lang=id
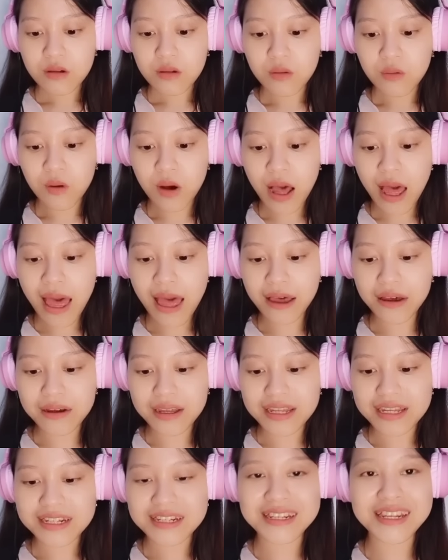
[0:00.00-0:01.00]

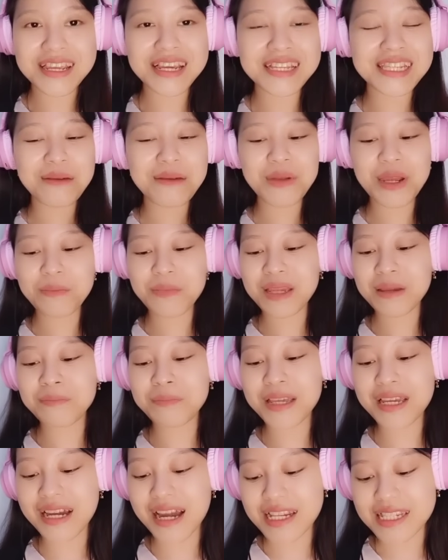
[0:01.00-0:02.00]
Wah dia sampai
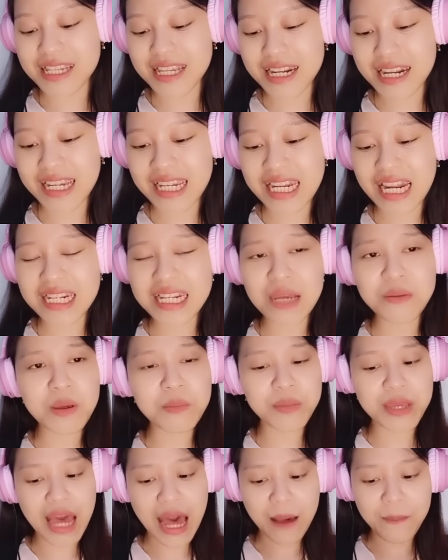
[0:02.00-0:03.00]
mimpi guys. Kira-kira dia
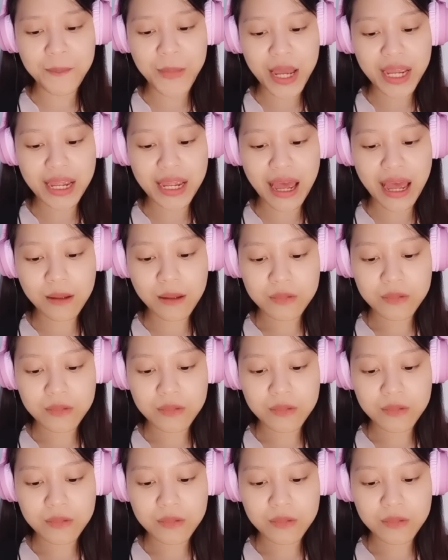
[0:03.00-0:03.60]
mimpi apa ya?